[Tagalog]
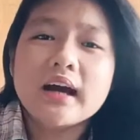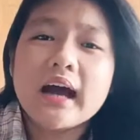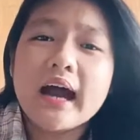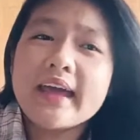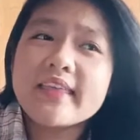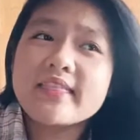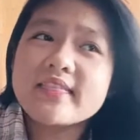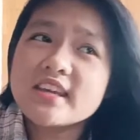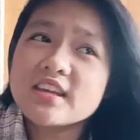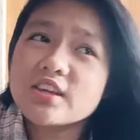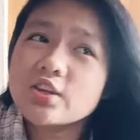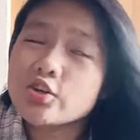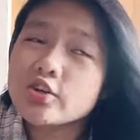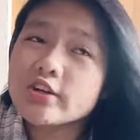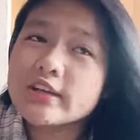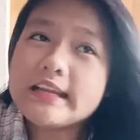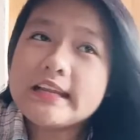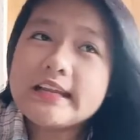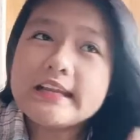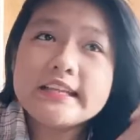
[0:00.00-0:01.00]
I think you
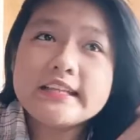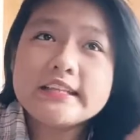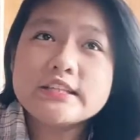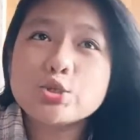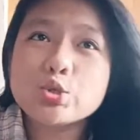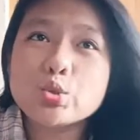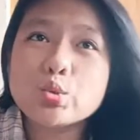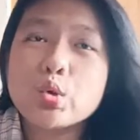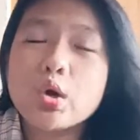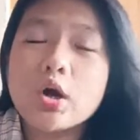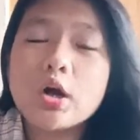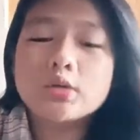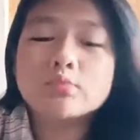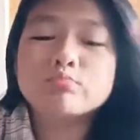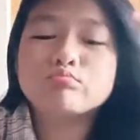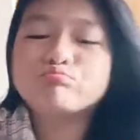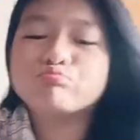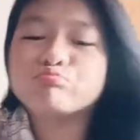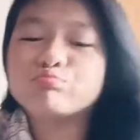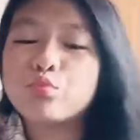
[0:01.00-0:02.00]
really need to
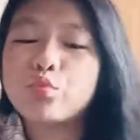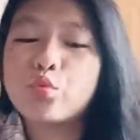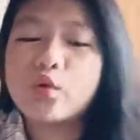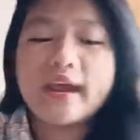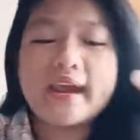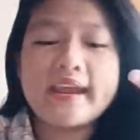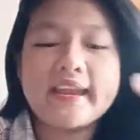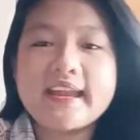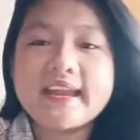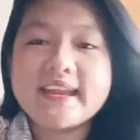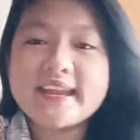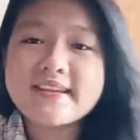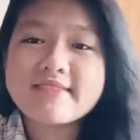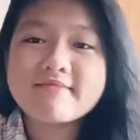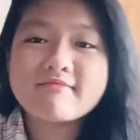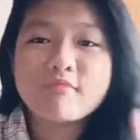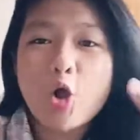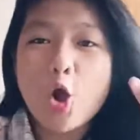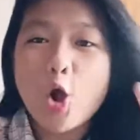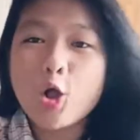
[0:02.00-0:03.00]
wait
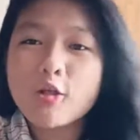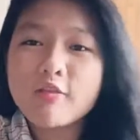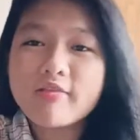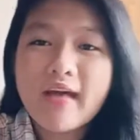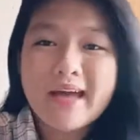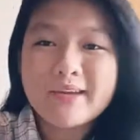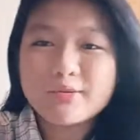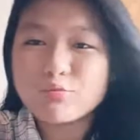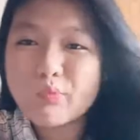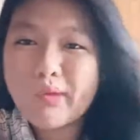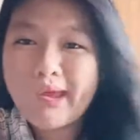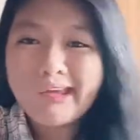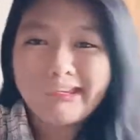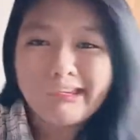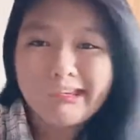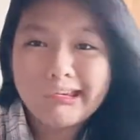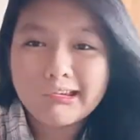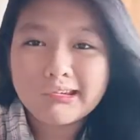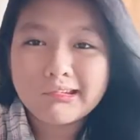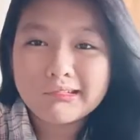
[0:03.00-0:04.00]
all that way
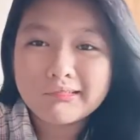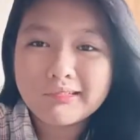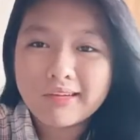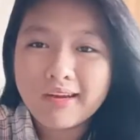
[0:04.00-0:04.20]
in.